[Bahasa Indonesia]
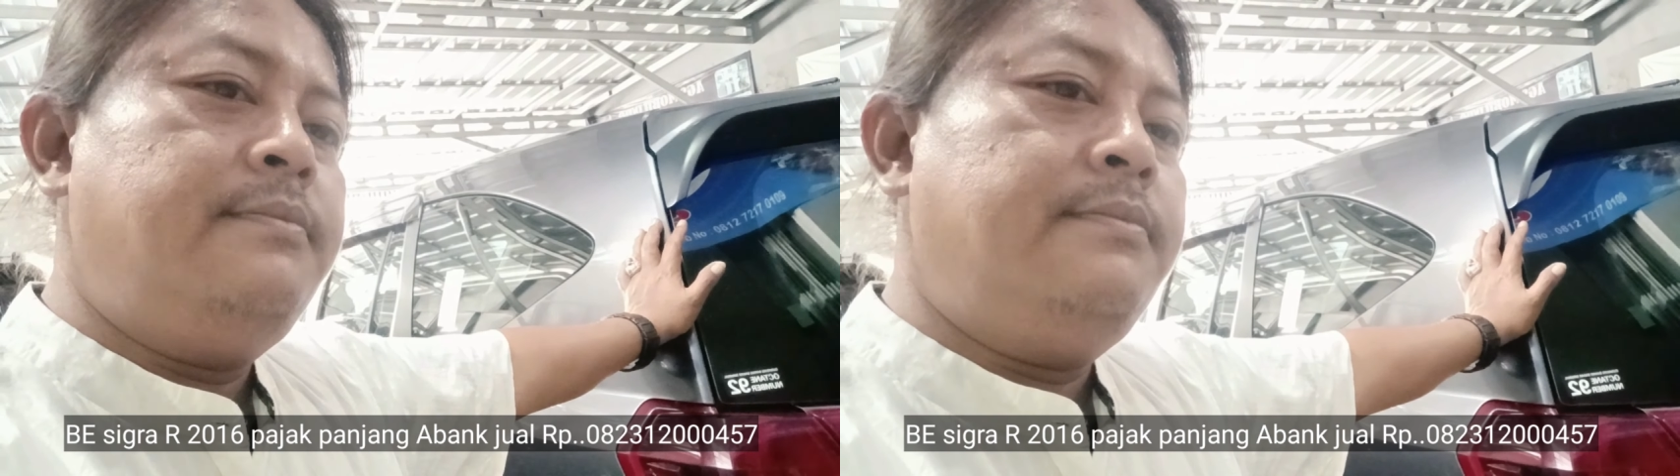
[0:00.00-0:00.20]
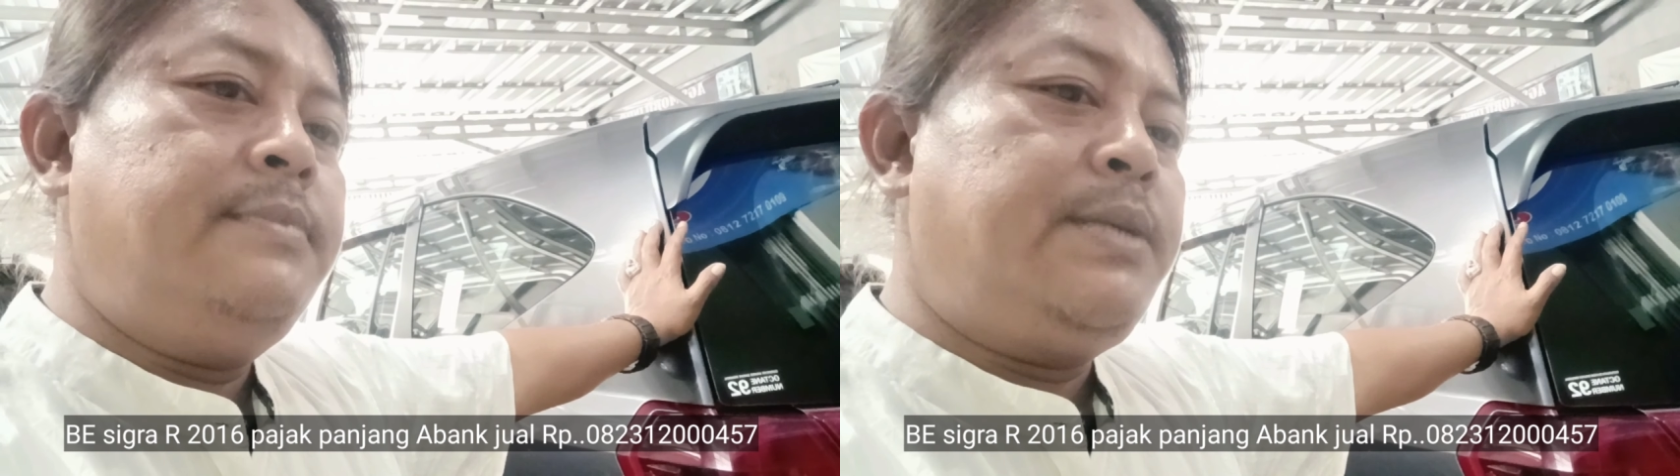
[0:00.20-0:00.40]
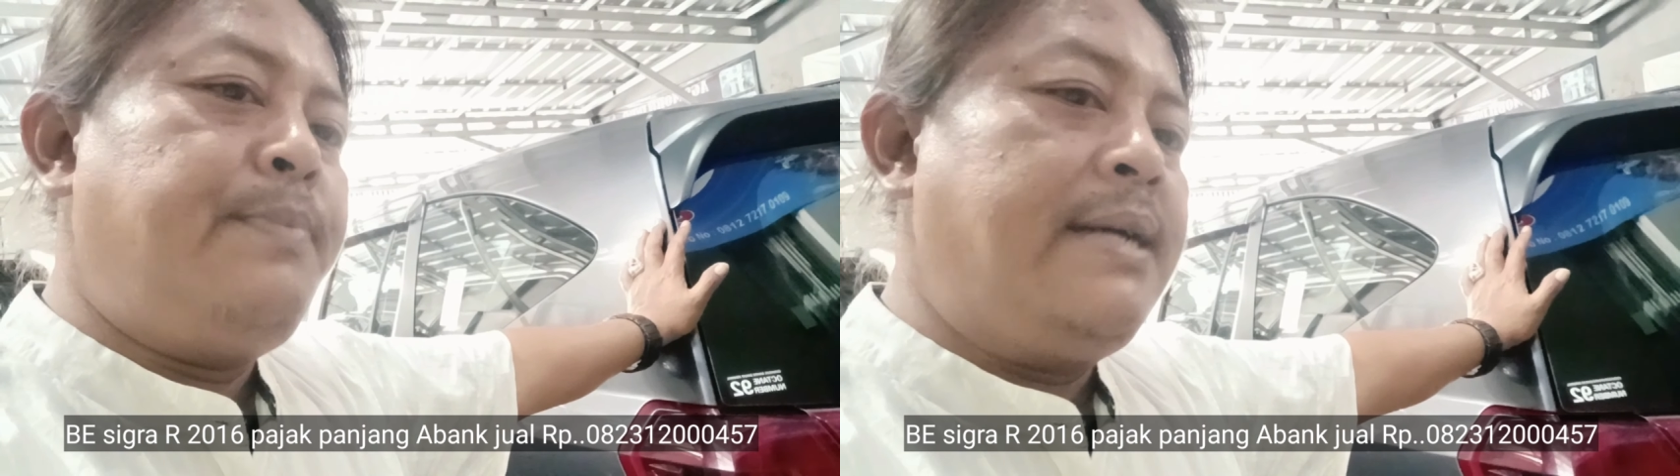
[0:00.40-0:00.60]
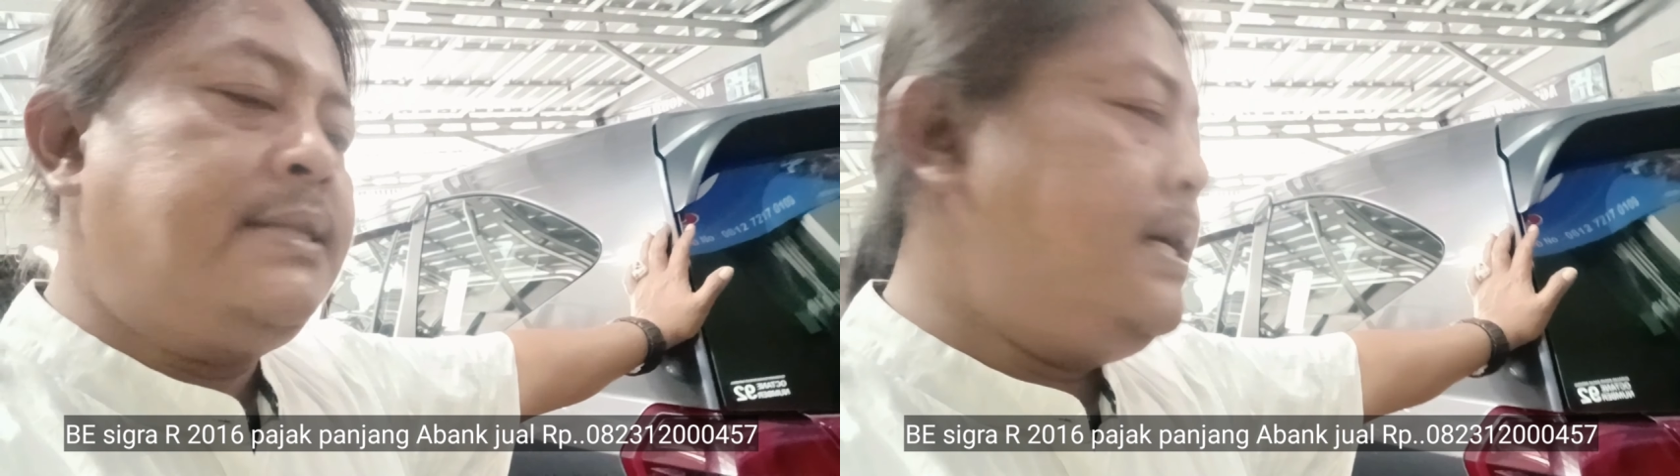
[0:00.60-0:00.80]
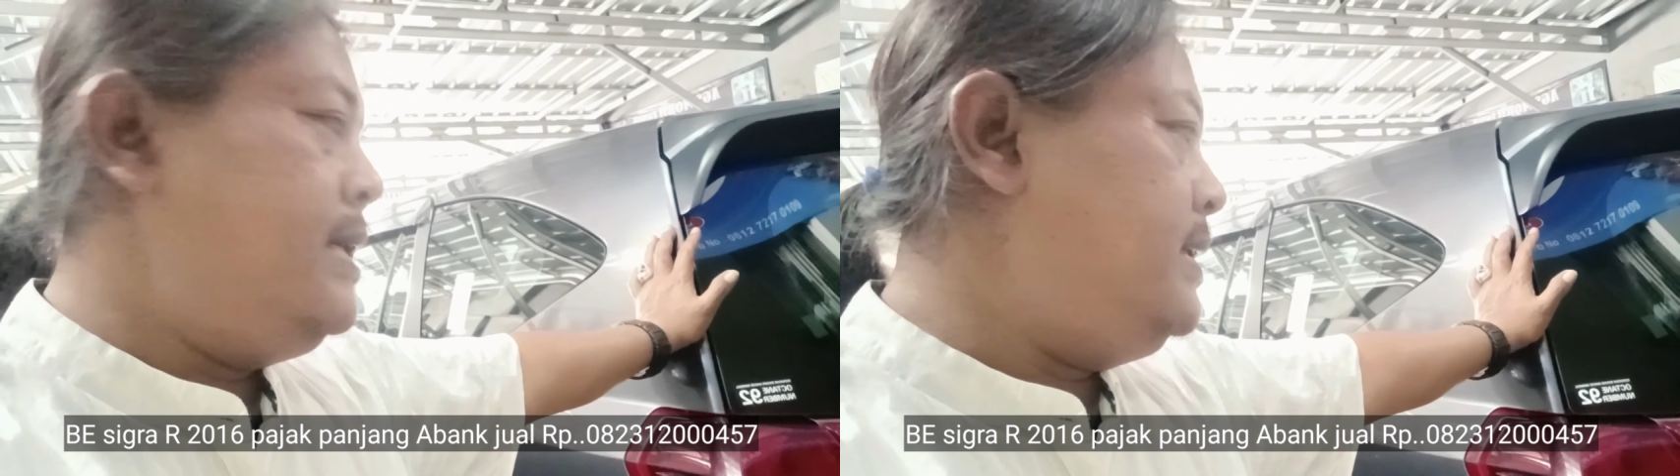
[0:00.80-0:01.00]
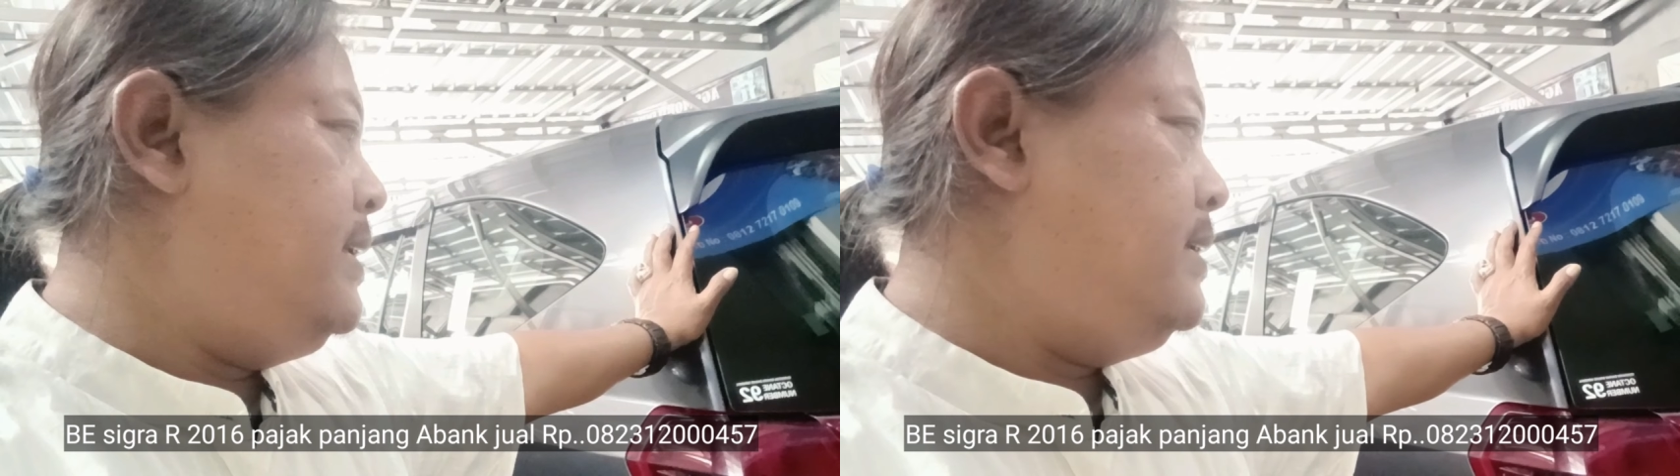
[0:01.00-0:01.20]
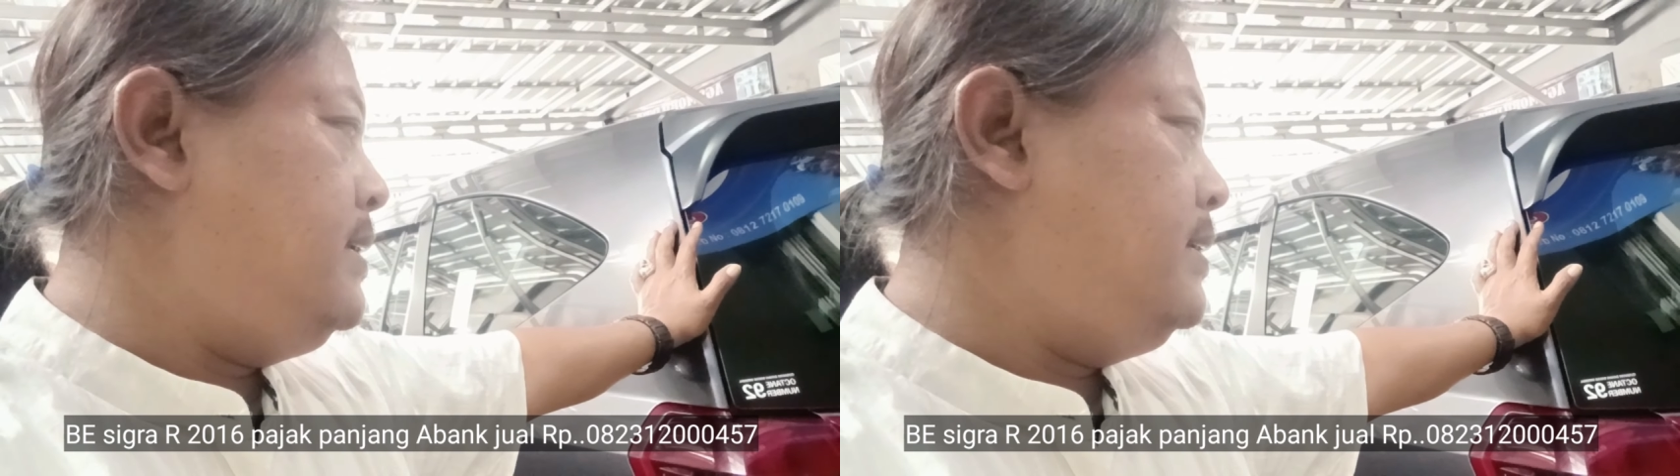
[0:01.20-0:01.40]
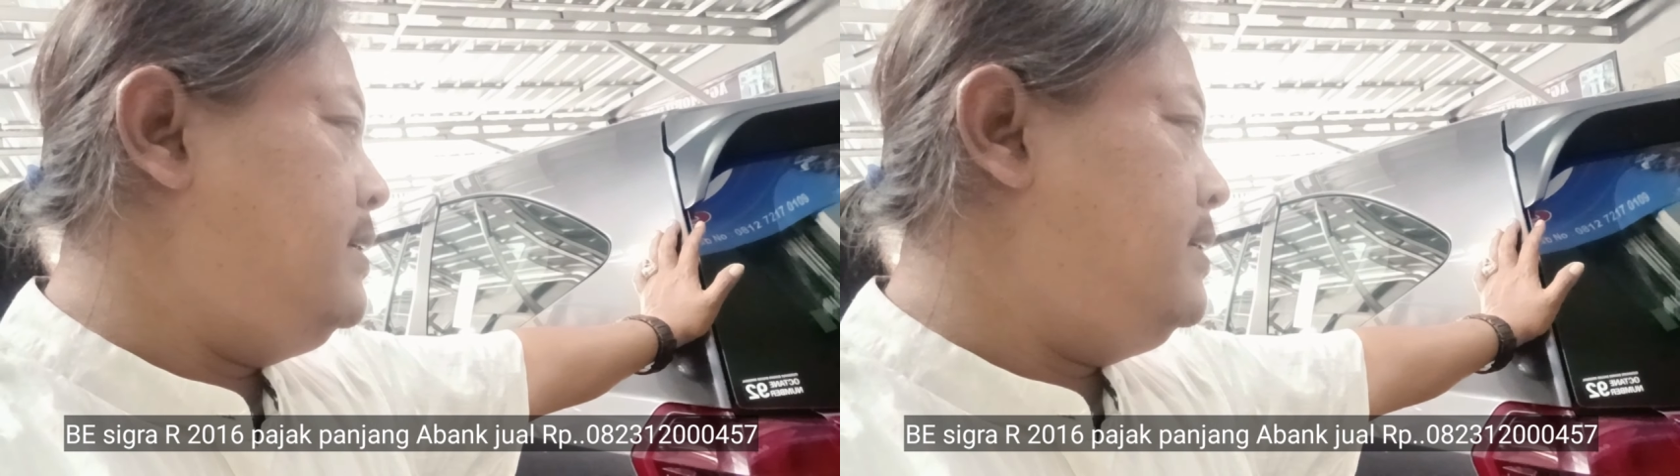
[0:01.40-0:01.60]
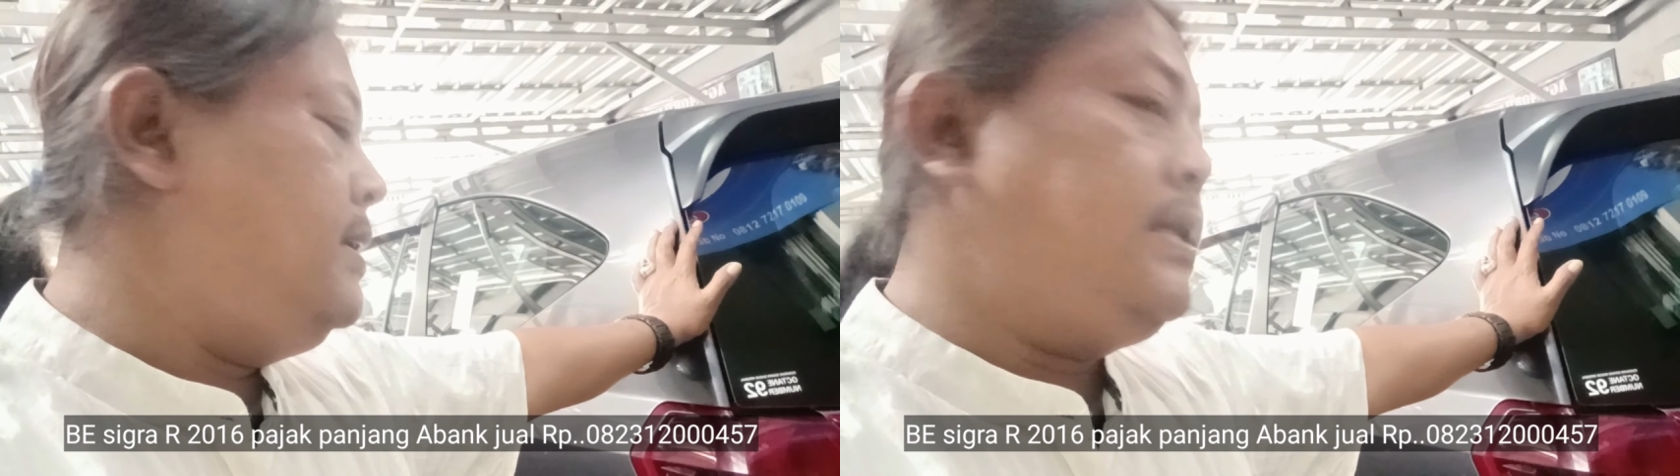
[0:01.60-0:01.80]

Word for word: sebangsa ini di